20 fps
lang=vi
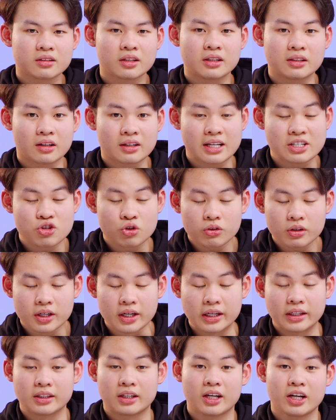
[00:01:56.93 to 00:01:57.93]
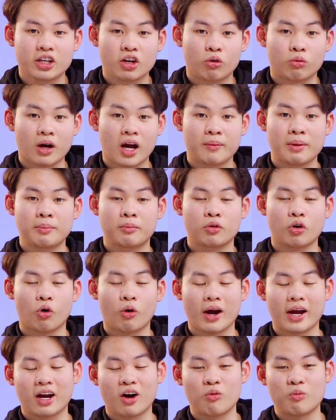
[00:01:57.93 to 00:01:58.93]
thì nó đã xuất hiện trên cái dòng iPad
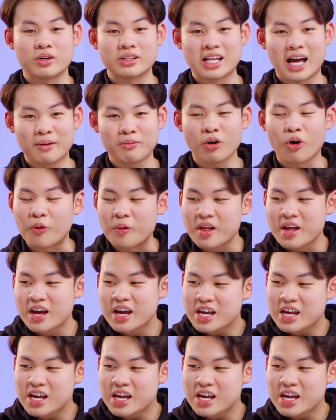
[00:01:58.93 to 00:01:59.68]
Pro 2018 rồi